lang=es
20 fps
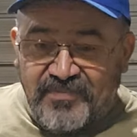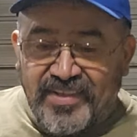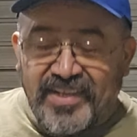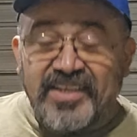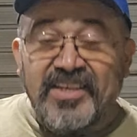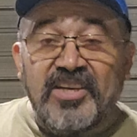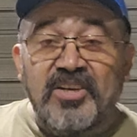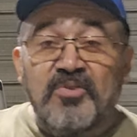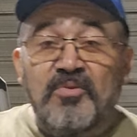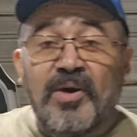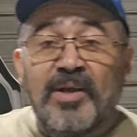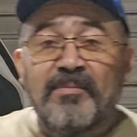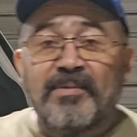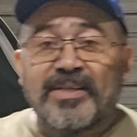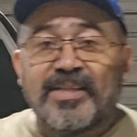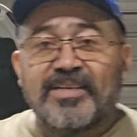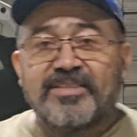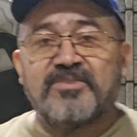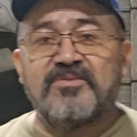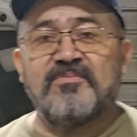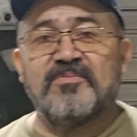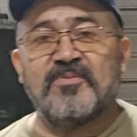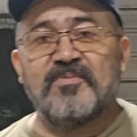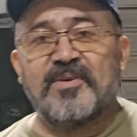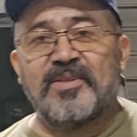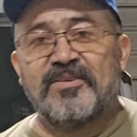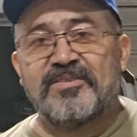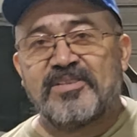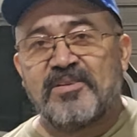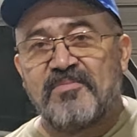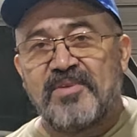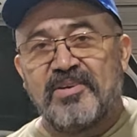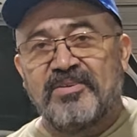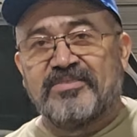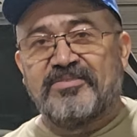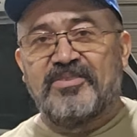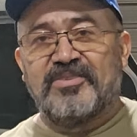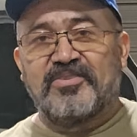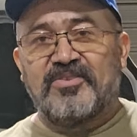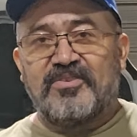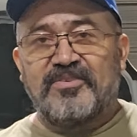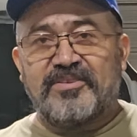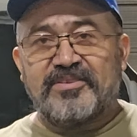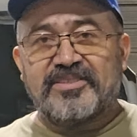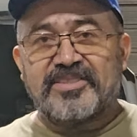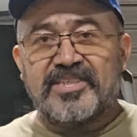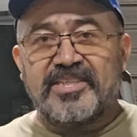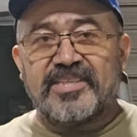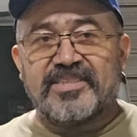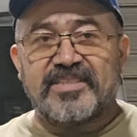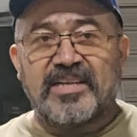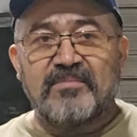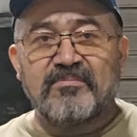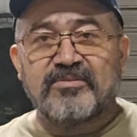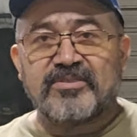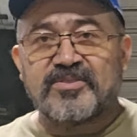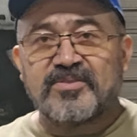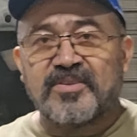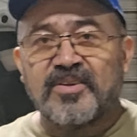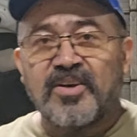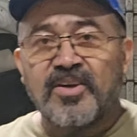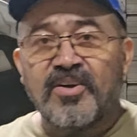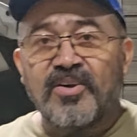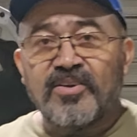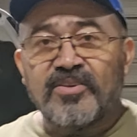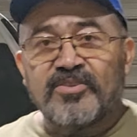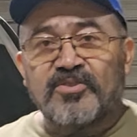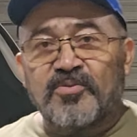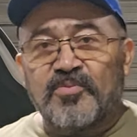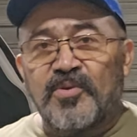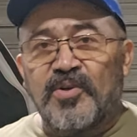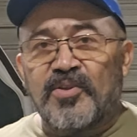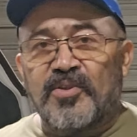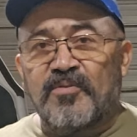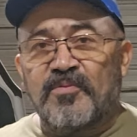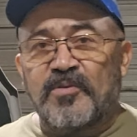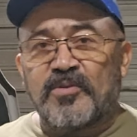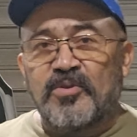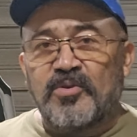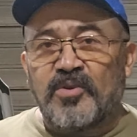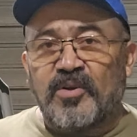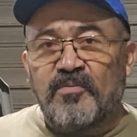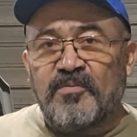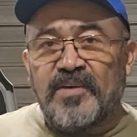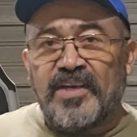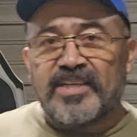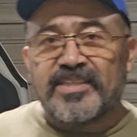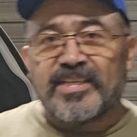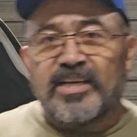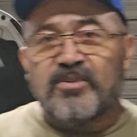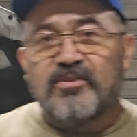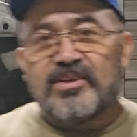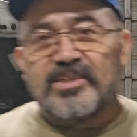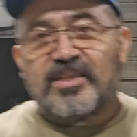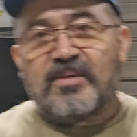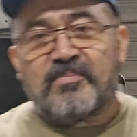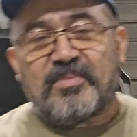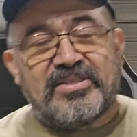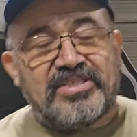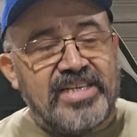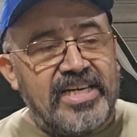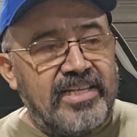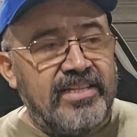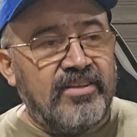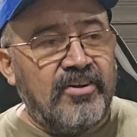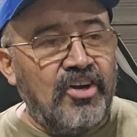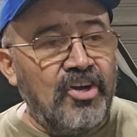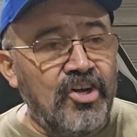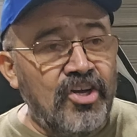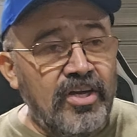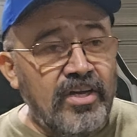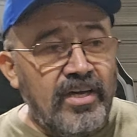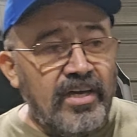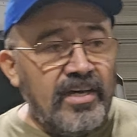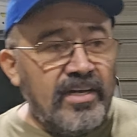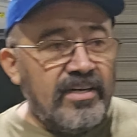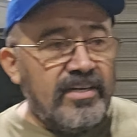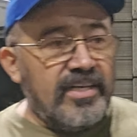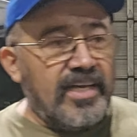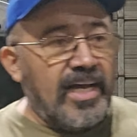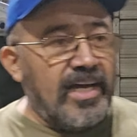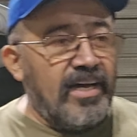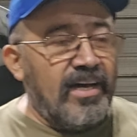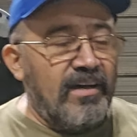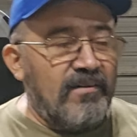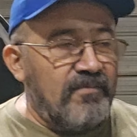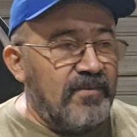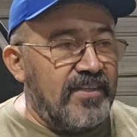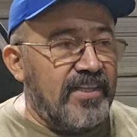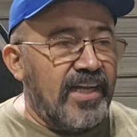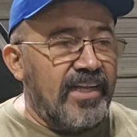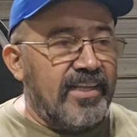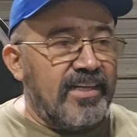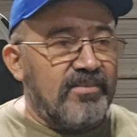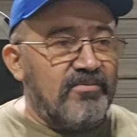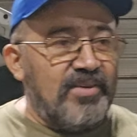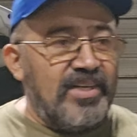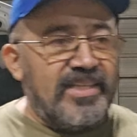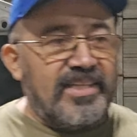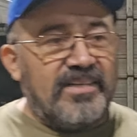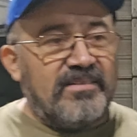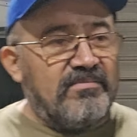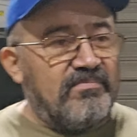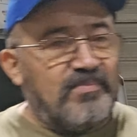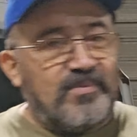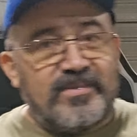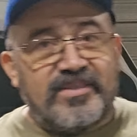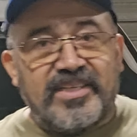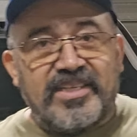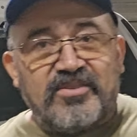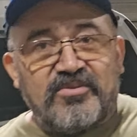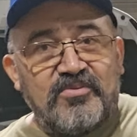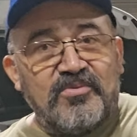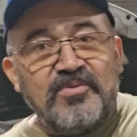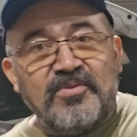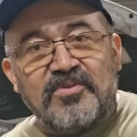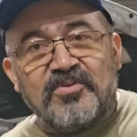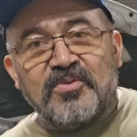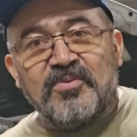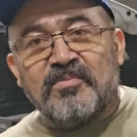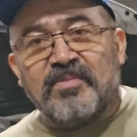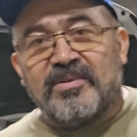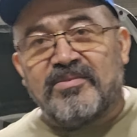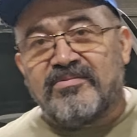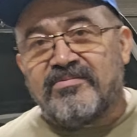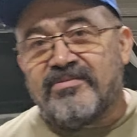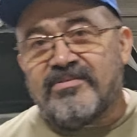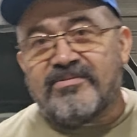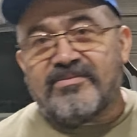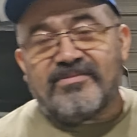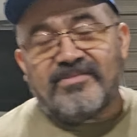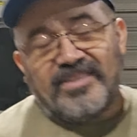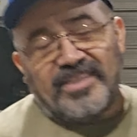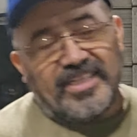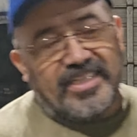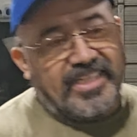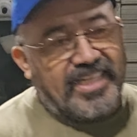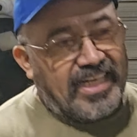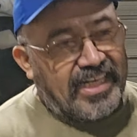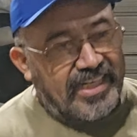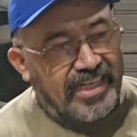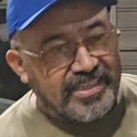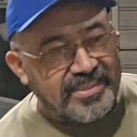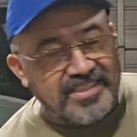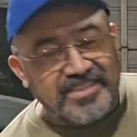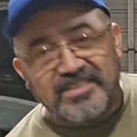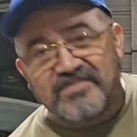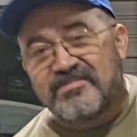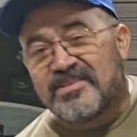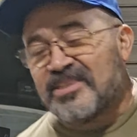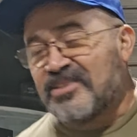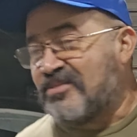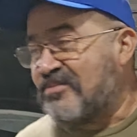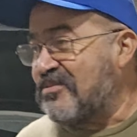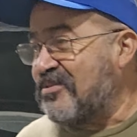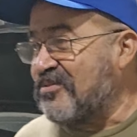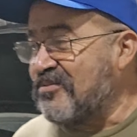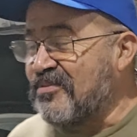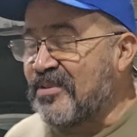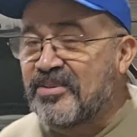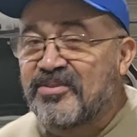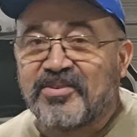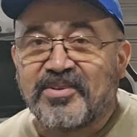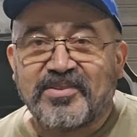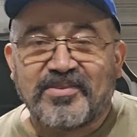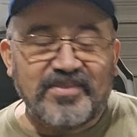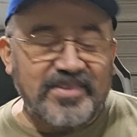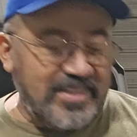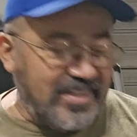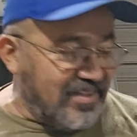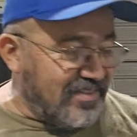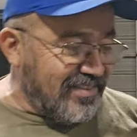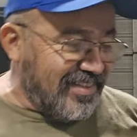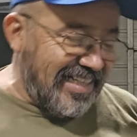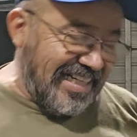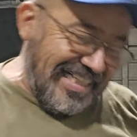Y igual, ¿verdad? Somos buenos amigos con todos y estamos subiendo fotografías, que es lo que está pasando. Y ya al final de cuentas, pues que uno tumba a uno y que Alexis también tumba a otro. Y yo,